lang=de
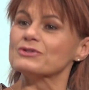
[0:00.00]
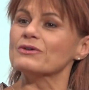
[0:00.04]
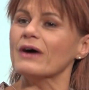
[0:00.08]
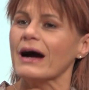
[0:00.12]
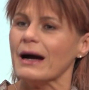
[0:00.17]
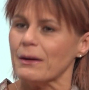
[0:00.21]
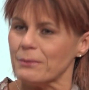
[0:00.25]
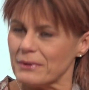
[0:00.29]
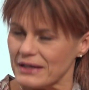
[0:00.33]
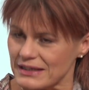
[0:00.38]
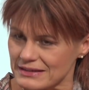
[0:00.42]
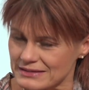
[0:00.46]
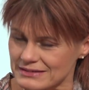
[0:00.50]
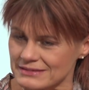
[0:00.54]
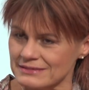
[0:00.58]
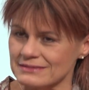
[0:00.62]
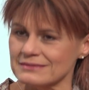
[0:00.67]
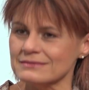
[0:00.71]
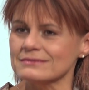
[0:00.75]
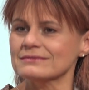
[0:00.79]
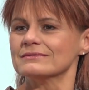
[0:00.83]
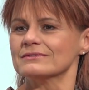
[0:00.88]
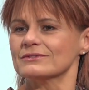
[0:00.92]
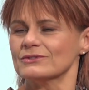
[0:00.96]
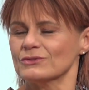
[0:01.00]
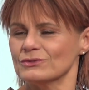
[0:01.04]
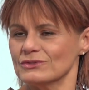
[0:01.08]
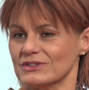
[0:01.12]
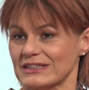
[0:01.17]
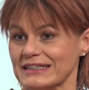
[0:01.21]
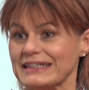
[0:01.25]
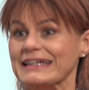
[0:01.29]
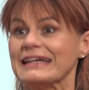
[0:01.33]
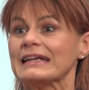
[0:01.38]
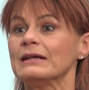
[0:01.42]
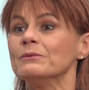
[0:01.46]
zu arbeiten und
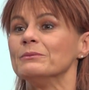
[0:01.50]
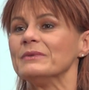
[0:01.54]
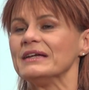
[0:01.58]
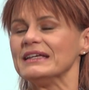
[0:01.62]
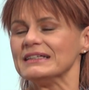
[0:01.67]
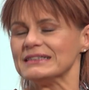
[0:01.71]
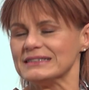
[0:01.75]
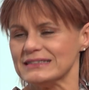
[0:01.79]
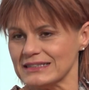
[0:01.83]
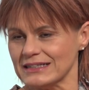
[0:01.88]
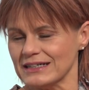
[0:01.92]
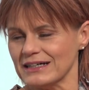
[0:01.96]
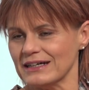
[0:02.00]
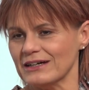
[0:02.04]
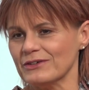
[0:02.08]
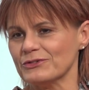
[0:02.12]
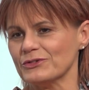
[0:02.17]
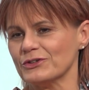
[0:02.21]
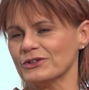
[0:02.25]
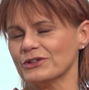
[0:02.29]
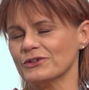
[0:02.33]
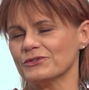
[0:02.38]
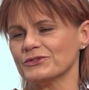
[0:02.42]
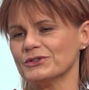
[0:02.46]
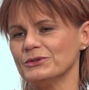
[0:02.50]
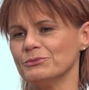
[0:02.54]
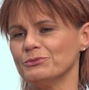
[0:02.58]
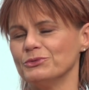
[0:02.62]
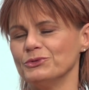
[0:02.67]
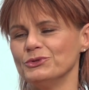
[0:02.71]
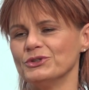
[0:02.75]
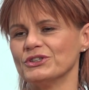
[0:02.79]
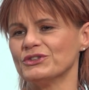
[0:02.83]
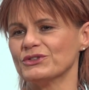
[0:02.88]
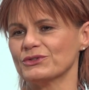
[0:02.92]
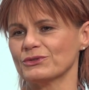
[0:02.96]
regelmäßiger einfach auf die
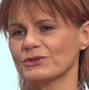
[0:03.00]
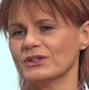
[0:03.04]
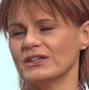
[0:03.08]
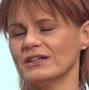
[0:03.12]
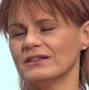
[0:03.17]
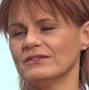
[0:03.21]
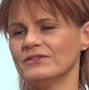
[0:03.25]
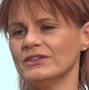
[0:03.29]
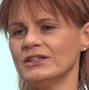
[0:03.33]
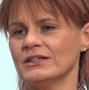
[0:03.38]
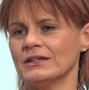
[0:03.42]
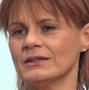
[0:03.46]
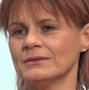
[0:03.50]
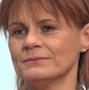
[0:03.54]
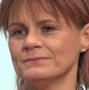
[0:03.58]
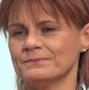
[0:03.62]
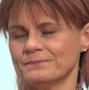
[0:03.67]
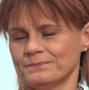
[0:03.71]
Bühne zu gehen wieder.